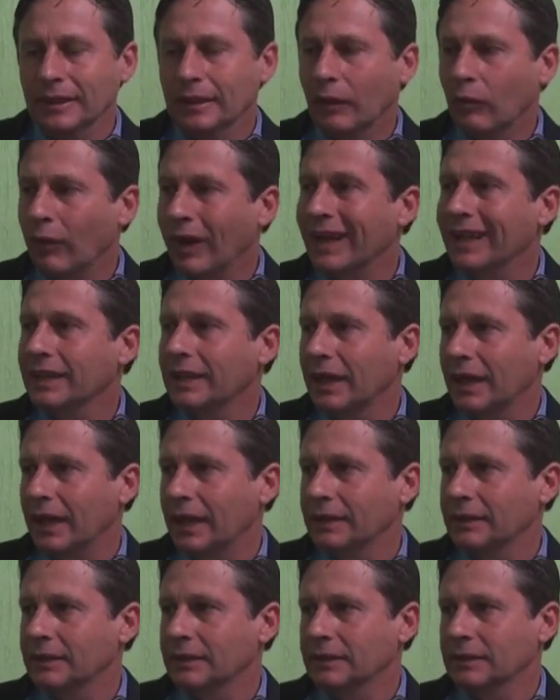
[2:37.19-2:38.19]
e, a,
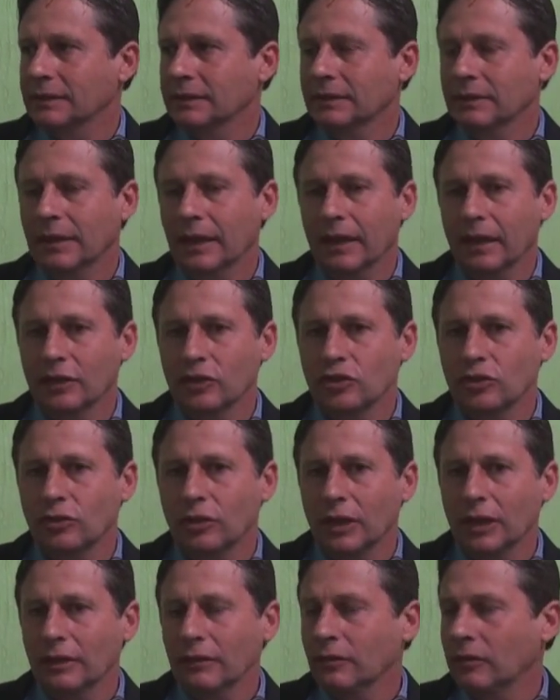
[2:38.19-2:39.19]
qualidade daquela
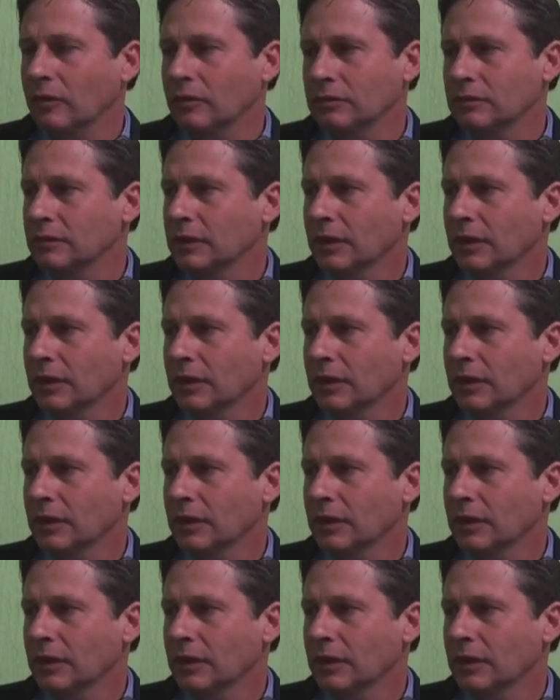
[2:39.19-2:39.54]
escola não,